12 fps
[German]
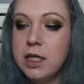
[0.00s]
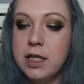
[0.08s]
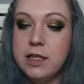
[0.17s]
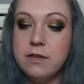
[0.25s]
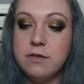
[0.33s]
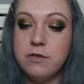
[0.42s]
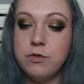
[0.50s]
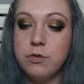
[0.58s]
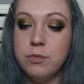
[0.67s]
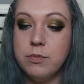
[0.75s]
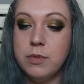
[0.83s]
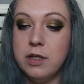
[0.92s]
Ist
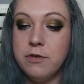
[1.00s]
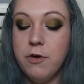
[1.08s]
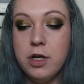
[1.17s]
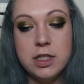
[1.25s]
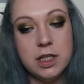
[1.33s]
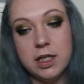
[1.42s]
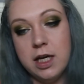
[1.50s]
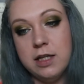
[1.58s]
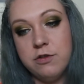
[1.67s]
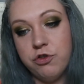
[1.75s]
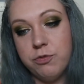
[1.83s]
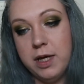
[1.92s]
zum
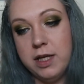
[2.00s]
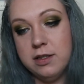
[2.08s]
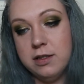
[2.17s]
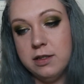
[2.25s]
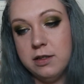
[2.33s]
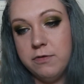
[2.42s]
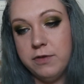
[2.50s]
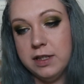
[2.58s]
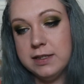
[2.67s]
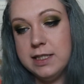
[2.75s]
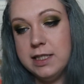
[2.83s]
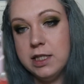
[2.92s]
Feuchtigkeitsspenden,
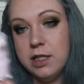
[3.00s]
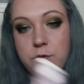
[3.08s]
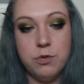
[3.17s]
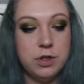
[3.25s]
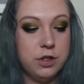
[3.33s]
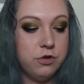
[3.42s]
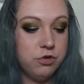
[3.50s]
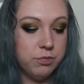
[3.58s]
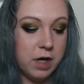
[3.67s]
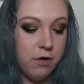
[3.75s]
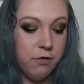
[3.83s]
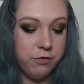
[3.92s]
Fixieren und
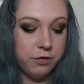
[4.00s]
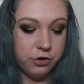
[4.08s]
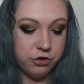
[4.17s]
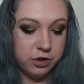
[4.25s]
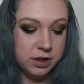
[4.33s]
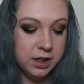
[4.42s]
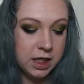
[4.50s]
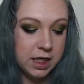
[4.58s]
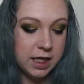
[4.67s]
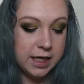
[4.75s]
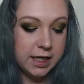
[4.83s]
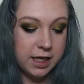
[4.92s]
zum Auffrischen.
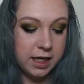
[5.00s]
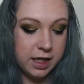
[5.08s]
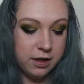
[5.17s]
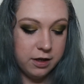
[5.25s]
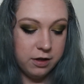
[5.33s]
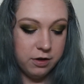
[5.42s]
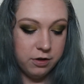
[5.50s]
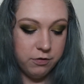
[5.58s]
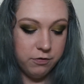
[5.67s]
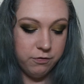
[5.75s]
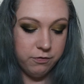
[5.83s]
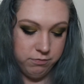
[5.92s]
Äh,
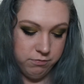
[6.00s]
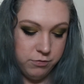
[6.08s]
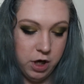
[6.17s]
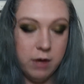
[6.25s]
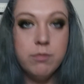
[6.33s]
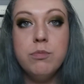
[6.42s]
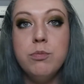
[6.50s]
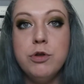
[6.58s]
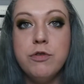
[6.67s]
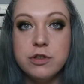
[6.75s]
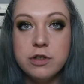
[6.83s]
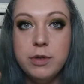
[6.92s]
ja, mit
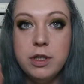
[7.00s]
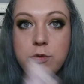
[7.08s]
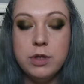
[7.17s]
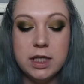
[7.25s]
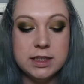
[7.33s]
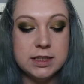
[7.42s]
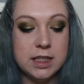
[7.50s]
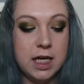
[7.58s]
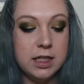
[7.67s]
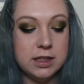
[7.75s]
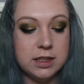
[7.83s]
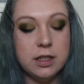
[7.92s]

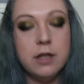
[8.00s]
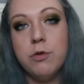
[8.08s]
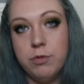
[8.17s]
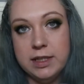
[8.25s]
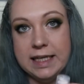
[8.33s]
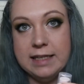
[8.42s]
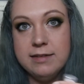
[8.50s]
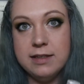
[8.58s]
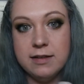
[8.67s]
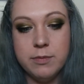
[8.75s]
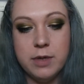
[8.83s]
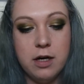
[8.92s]
Wassermelonenextrakt. Ich drehe es
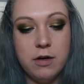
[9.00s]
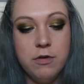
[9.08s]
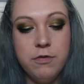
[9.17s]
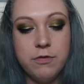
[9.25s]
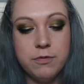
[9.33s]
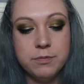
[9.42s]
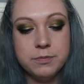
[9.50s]
jetzt mal auf.